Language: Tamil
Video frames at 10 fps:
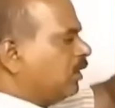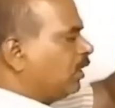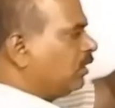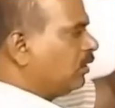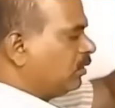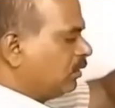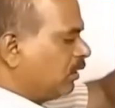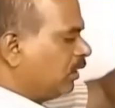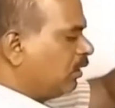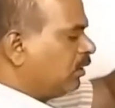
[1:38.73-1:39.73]
ஏழு
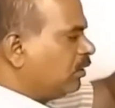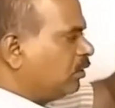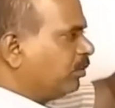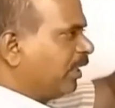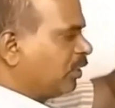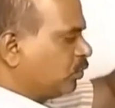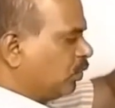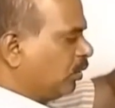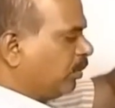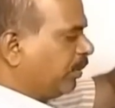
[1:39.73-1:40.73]
ஏழு இன்ட்டு மைனஸ்
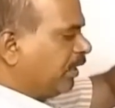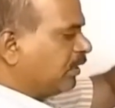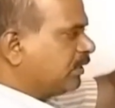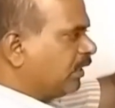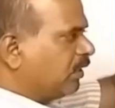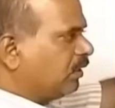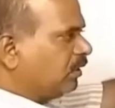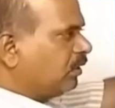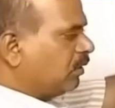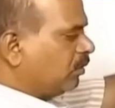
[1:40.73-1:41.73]
ஒன் அப்போ மைனஸ் ஏழு
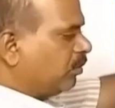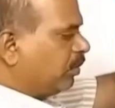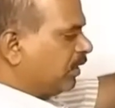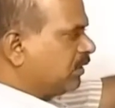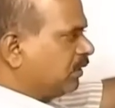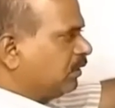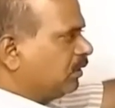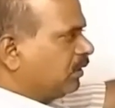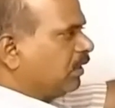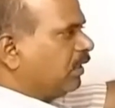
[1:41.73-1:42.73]
ப்ளஸ்ஸு
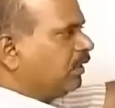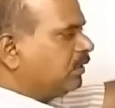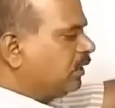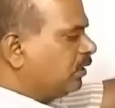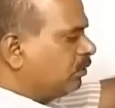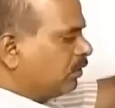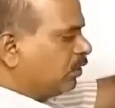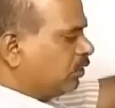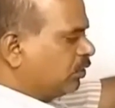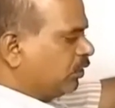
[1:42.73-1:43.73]
ஐயஞ்சா
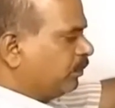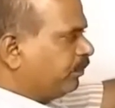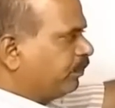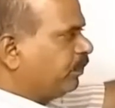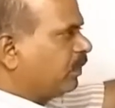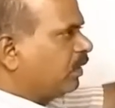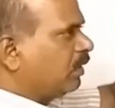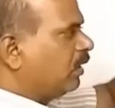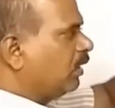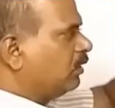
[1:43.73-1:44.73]
இருபத்தஞ்சு
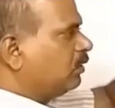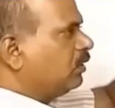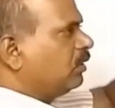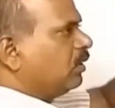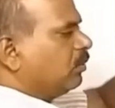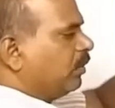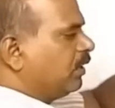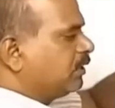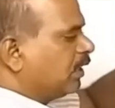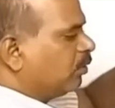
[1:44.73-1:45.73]
அடுத்து வந்து
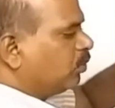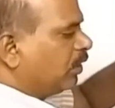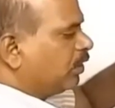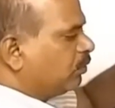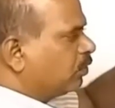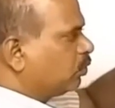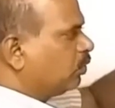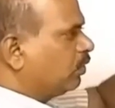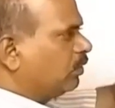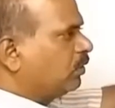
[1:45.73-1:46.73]
மைனஸ் ஏழு மூணா
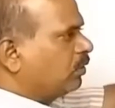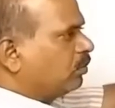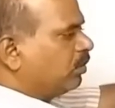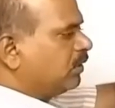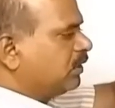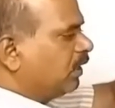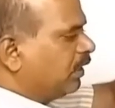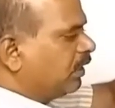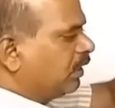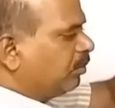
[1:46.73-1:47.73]
இருபத்தொன்று ப்ளஸ்ஸு ஐ
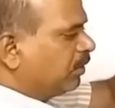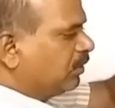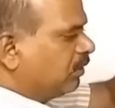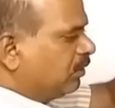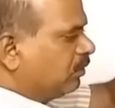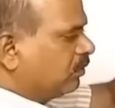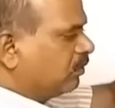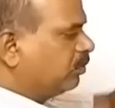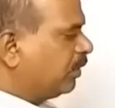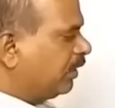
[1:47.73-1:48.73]
ரெண்டாக பத்து
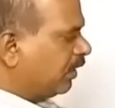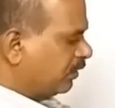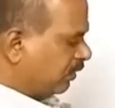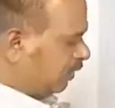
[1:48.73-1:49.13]
பெருக்கியாச்சு